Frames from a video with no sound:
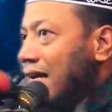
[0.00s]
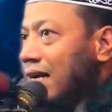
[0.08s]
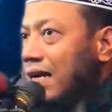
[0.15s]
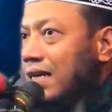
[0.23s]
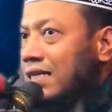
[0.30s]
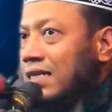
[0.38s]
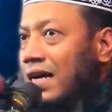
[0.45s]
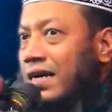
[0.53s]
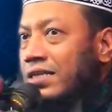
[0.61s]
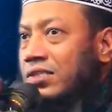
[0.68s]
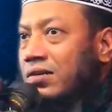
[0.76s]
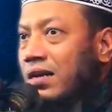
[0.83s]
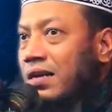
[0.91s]
আল্লাহর
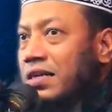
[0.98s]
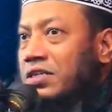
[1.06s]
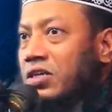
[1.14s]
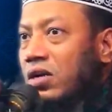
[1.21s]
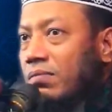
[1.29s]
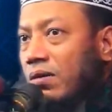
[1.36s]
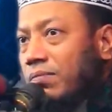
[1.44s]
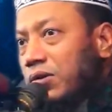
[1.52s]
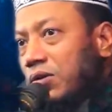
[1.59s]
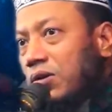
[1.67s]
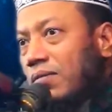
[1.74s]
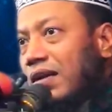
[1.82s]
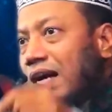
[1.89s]
সাহায্য আল্লাহ
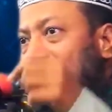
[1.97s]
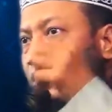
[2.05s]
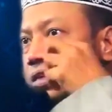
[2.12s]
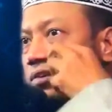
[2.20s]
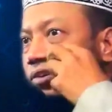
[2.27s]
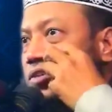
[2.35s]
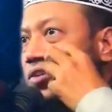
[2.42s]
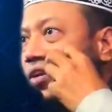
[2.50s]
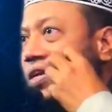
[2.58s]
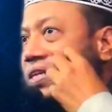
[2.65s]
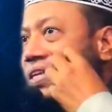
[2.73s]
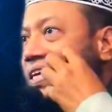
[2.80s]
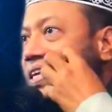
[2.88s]
সর্বপ্রথমে আয়তে
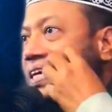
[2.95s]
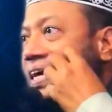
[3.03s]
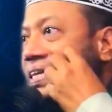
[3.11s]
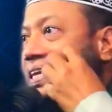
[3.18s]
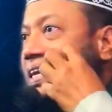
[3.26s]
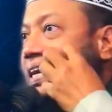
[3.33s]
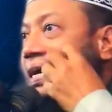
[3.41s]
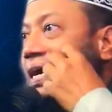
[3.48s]
ঘোষণা দিলেন কাদের